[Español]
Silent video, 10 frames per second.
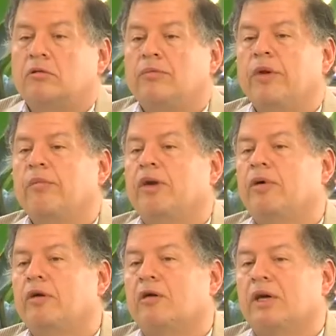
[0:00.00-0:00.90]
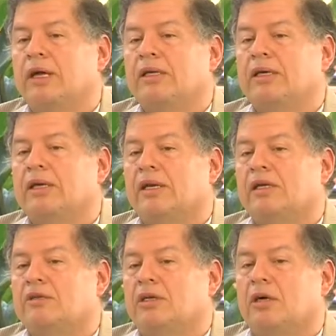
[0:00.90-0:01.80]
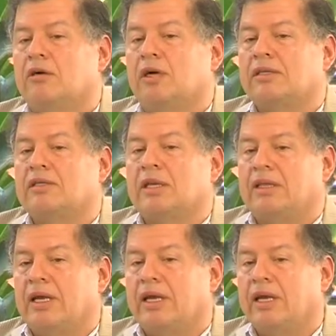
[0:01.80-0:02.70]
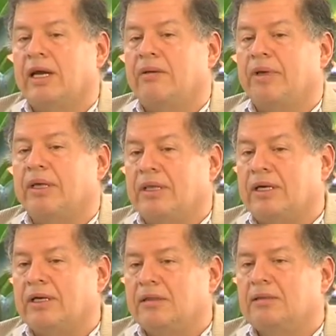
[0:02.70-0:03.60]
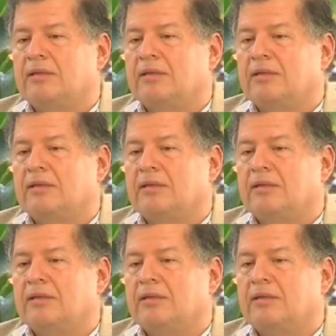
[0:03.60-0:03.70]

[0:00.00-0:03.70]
Un primer módulo grande relacionado con la estrategia ambiental.